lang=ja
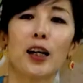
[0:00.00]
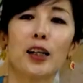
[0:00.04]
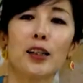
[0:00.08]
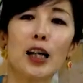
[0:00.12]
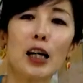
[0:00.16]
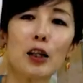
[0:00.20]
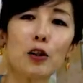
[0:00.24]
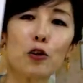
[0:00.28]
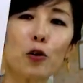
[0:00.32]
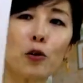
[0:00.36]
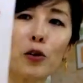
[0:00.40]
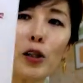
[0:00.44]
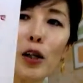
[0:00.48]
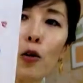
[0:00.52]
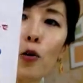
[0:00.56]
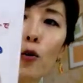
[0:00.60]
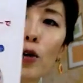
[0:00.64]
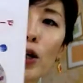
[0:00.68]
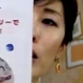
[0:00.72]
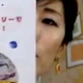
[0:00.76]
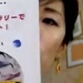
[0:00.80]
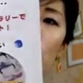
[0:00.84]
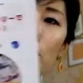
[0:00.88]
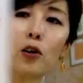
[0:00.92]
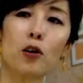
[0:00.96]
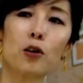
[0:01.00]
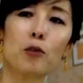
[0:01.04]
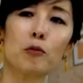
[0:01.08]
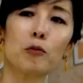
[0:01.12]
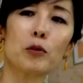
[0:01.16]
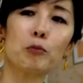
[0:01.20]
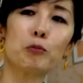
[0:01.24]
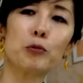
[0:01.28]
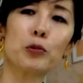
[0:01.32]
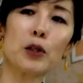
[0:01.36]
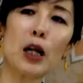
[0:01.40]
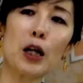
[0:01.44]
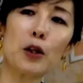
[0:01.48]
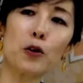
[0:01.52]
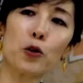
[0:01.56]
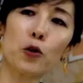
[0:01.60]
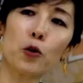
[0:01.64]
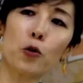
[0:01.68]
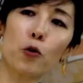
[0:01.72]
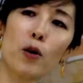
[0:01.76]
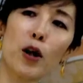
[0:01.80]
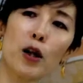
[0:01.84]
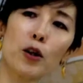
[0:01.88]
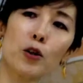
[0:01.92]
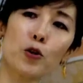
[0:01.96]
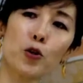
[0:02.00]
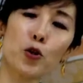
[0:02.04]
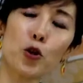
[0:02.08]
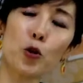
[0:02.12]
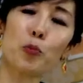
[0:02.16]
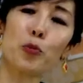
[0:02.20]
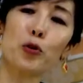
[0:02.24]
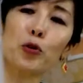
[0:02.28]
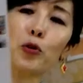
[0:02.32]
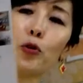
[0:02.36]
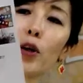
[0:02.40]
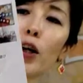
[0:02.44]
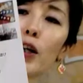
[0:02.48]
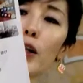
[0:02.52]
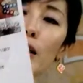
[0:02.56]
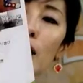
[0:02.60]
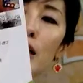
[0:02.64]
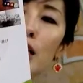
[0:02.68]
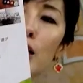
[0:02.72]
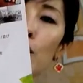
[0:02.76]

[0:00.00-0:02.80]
であとね他のあのワークショップとかね、